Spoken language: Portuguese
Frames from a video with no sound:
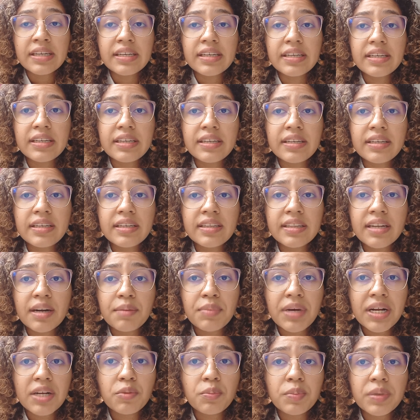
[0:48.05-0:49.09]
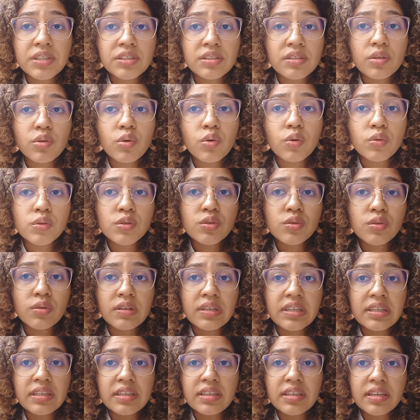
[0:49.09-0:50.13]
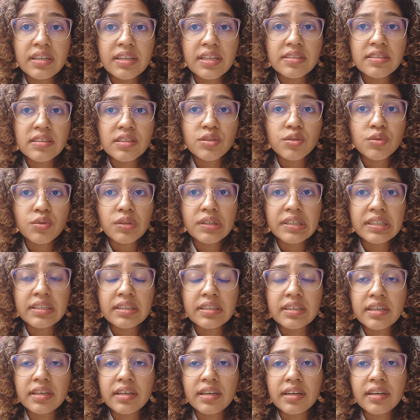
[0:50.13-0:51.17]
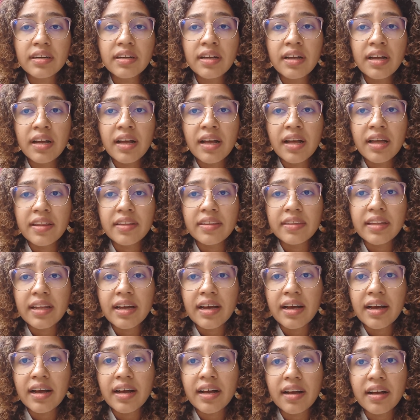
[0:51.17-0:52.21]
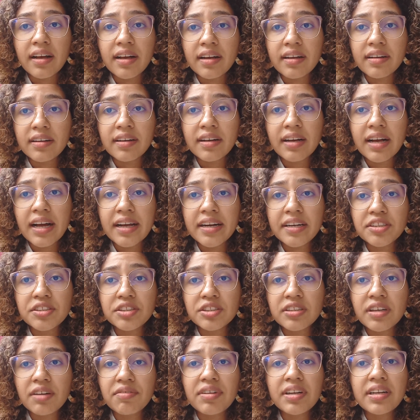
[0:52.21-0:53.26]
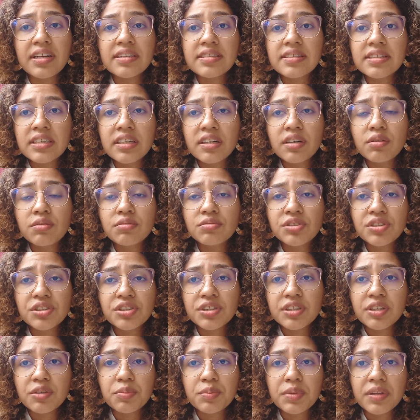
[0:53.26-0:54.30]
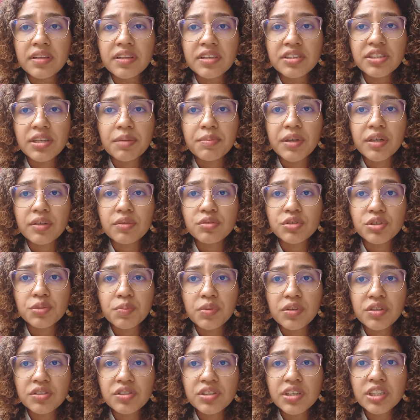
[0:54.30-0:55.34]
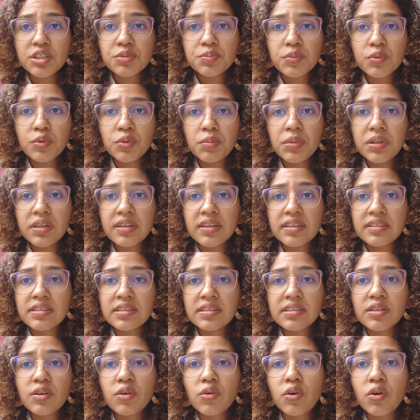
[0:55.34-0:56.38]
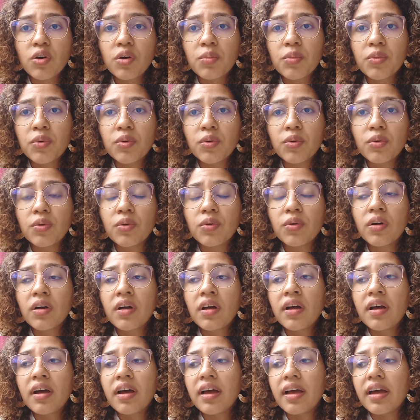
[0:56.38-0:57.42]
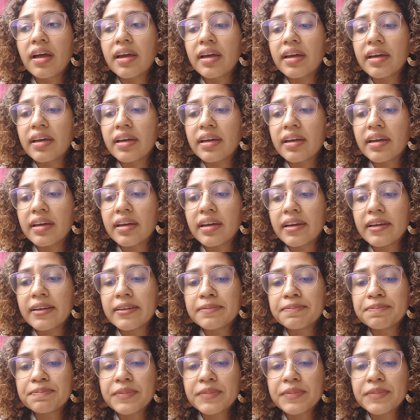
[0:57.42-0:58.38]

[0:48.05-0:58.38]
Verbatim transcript: e trabalho prestando consultoria e assessoria na área de avaliação, gestão e planejamento de políticas públicas, assim como é,